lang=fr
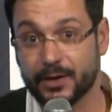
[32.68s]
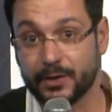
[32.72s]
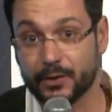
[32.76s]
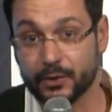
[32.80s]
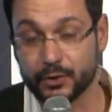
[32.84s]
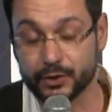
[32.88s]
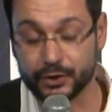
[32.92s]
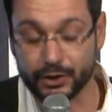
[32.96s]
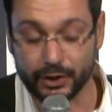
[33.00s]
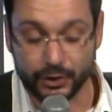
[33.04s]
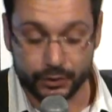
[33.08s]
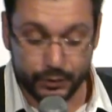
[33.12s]

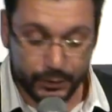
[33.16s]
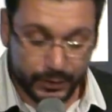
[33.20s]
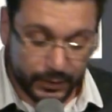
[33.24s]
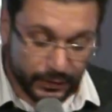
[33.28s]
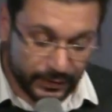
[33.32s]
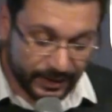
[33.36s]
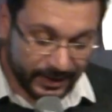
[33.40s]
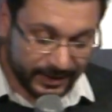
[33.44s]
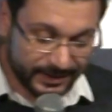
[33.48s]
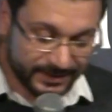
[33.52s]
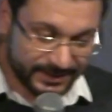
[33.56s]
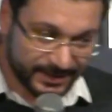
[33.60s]
aujourd'hui, on
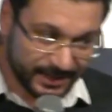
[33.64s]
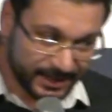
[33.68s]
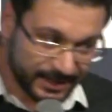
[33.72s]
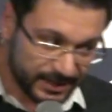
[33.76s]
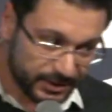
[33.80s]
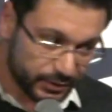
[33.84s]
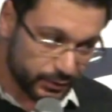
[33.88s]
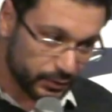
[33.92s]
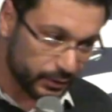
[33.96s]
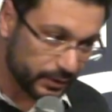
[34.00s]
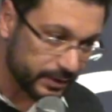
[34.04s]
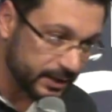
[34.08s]
a
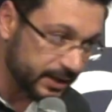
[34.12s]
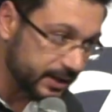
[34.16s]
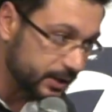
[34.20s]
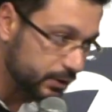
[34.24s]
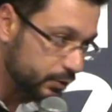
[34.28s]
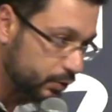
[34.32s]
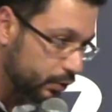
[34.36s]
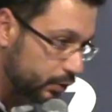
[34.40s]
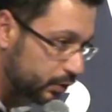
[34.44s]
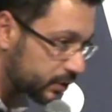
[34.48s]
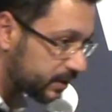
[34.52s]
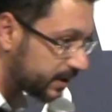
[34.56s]
sélectionné
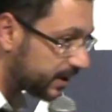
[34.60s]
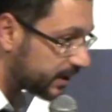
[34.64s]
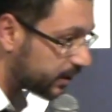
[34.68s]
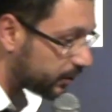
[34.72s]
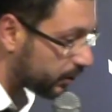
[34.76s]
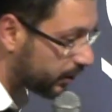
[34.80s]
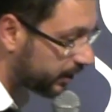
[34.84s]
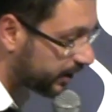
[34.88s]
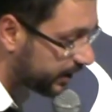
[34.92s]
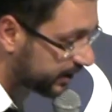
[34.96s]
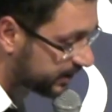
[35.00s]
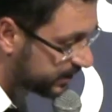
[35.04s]
deux secteurs
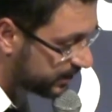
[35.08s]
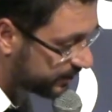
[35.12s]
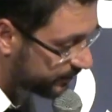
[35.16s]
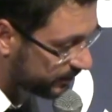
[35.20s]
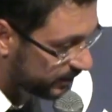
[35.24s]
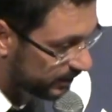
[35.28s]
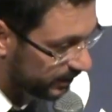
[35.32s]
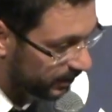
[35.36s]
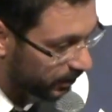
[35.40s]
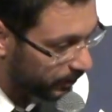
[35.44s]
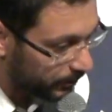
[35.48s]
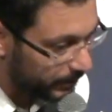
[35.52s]

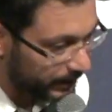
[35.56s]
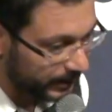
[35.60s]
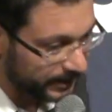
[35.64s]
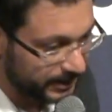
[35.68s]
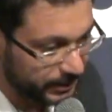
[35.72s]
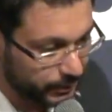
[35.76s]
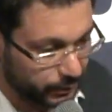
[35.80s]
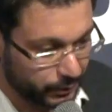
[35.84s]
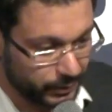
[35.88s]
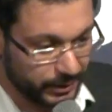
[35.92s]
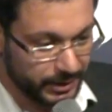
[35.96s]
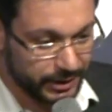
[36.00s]
d'activité en
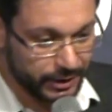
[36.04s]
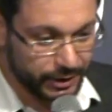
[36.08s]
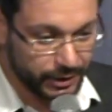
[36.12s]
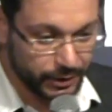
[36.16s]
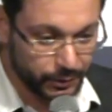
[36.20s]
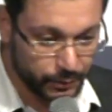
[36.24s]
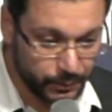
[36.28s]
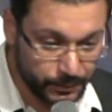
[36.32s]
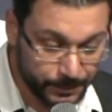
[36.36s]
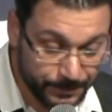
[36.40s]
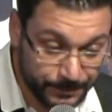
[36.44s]
particulier chez nous.